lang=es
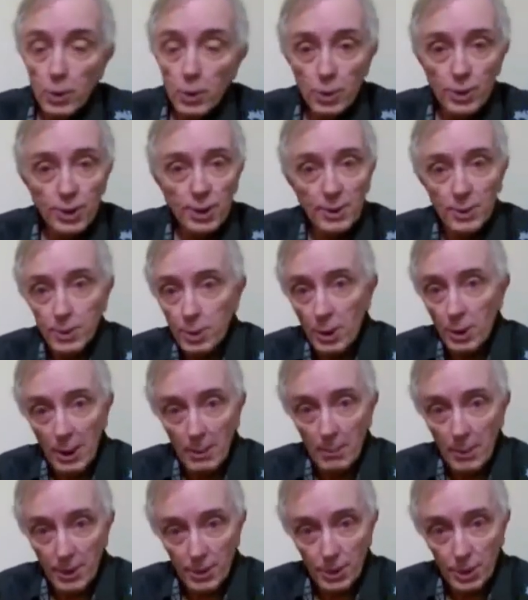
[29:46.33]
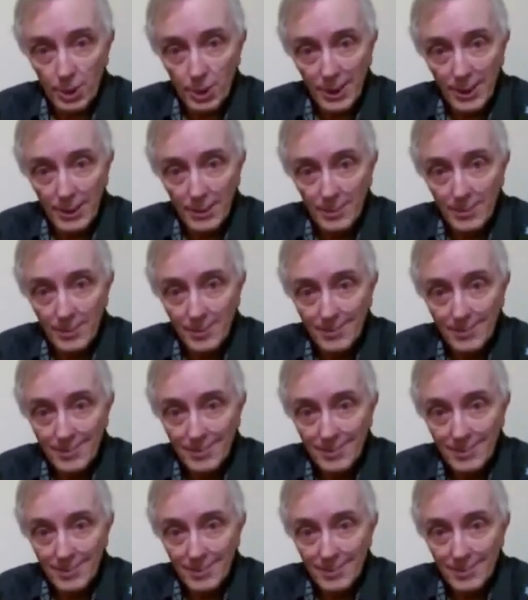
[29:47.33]
Fluye en toda la persona
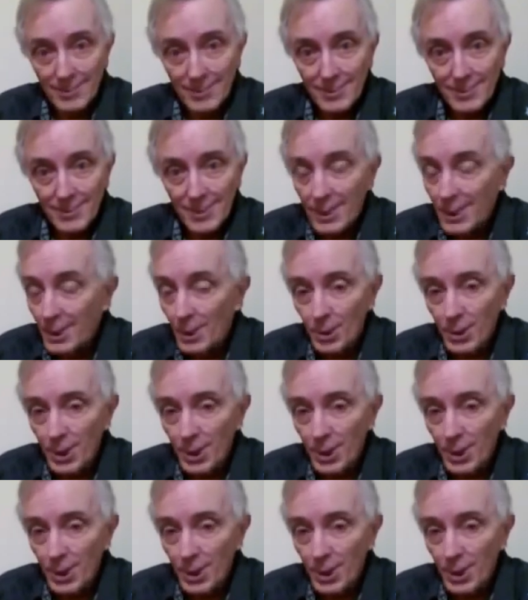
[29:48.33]
y